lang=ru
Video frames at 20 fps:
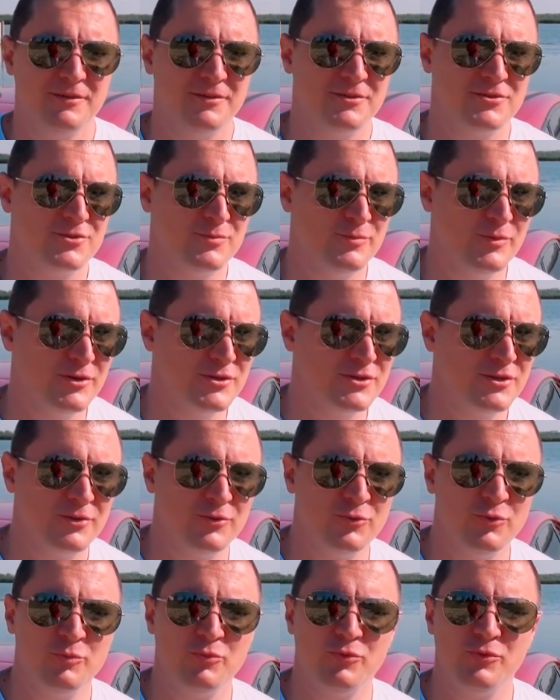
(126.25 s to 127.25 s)
Нажимаешь на
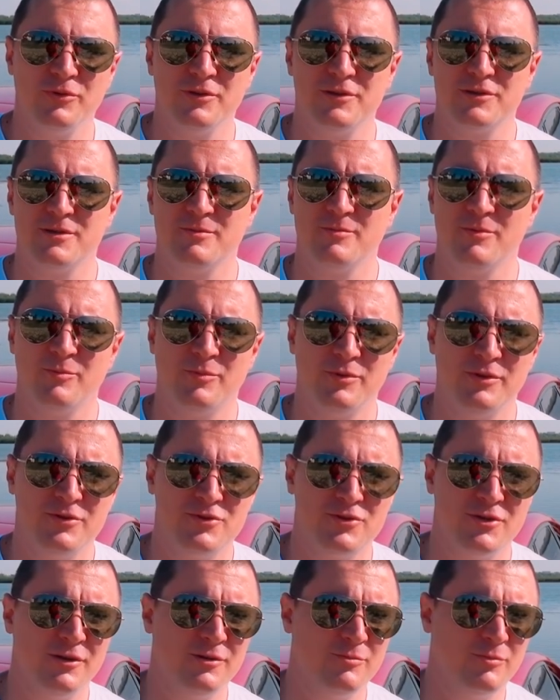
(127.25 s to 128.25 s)
кнопку, она сама
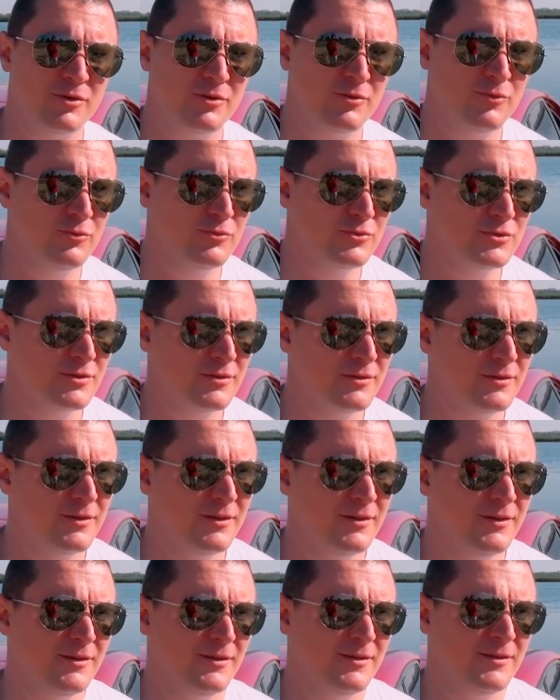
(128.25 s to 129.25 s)
подъезжает, паркуется,
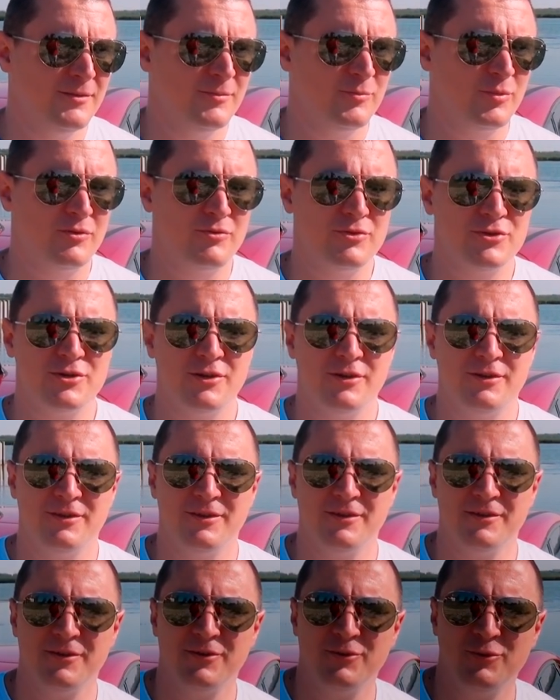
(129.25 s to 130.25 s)
провожает
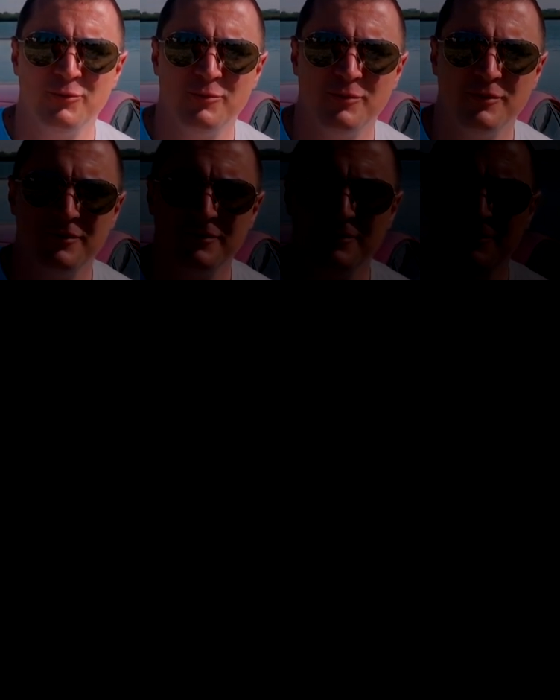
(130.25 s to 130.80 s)
тебя до дома.